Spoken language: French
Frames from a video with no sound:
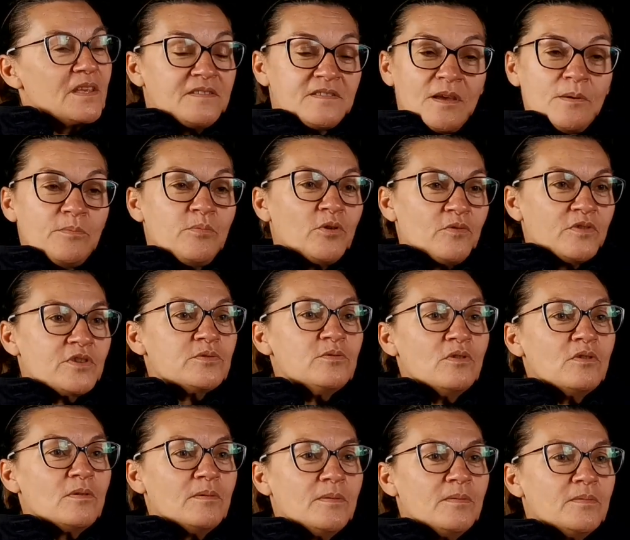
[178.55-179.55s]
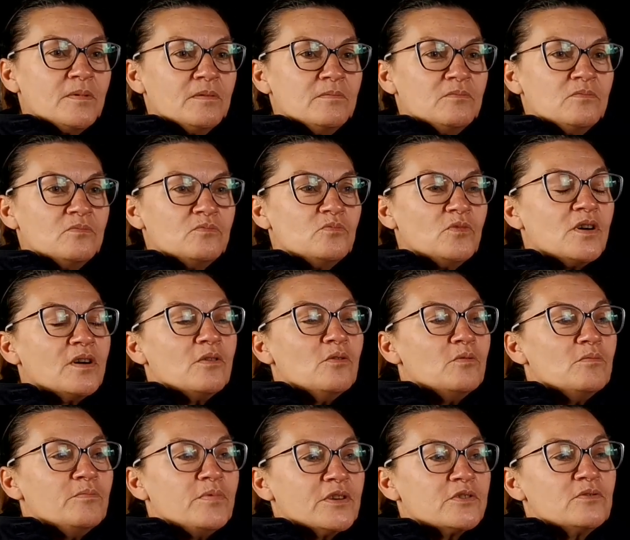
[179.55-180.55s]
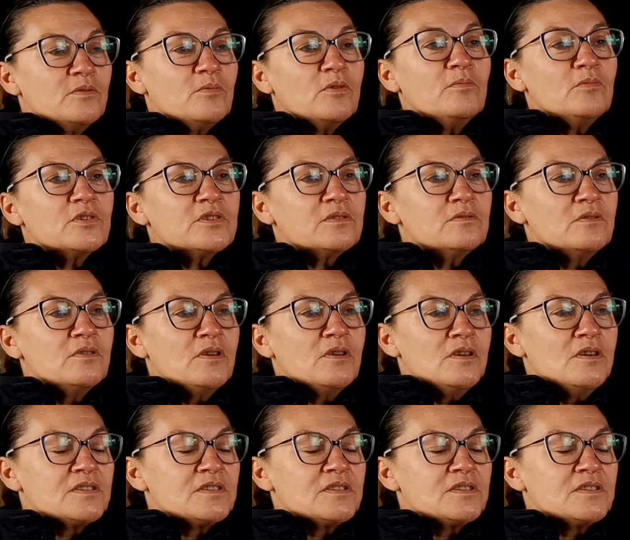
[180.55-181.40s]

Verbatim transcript: et ça apporte vachement quand même. Hein. Moi, euh, personnellement, moi, ça